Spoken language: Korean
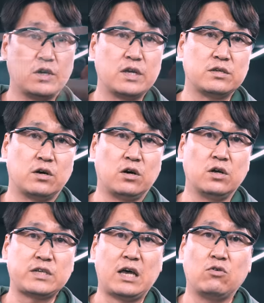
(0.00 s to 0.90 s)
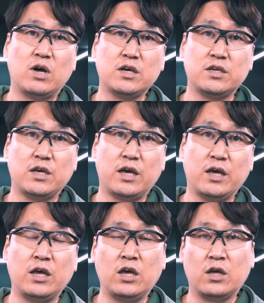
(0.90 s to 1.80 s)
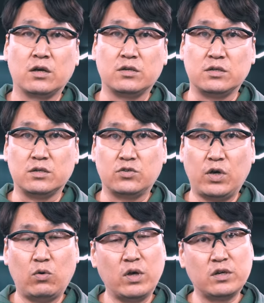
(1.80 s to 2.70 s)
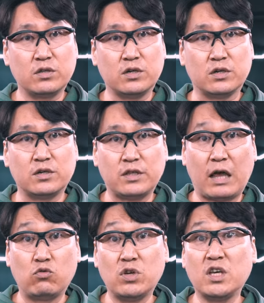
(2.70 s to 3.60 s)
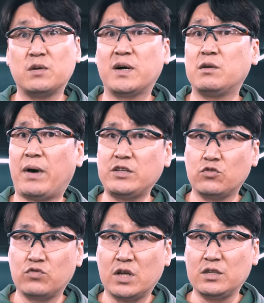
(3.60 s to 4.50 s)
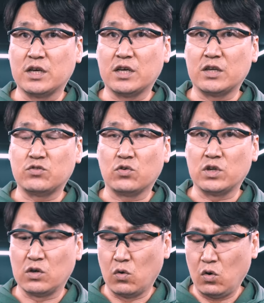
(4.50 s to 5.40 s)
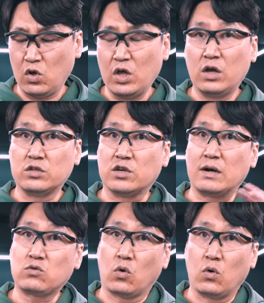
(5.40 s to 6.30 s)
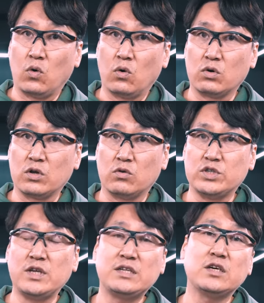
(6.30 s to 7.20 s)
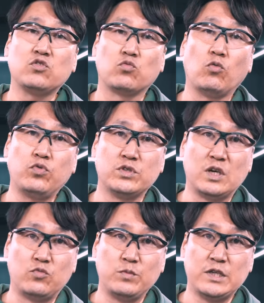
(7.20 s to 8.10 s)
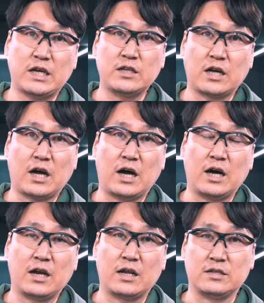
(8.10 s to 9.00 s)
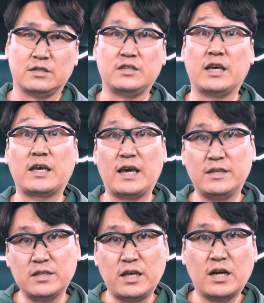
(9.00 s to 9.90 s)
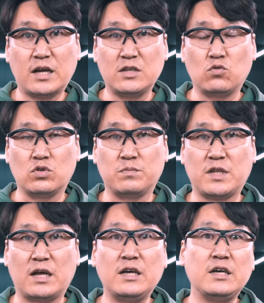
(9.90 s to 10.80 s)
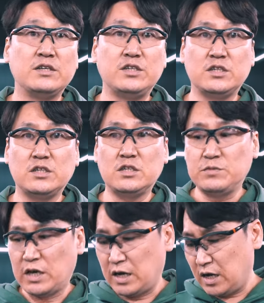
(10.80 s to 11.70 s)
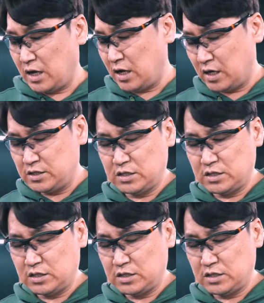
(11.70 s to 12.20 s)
건에서 사용하기에 그 최고의 성능 내구성이 그만큼 받쳐준다는 얘기겠죠 그리고 정확도 그리고 신뢰성이 좀 높은 제품이지 않을까라는 제 개인적인 생각을 가지고 있습니다. 지금 제가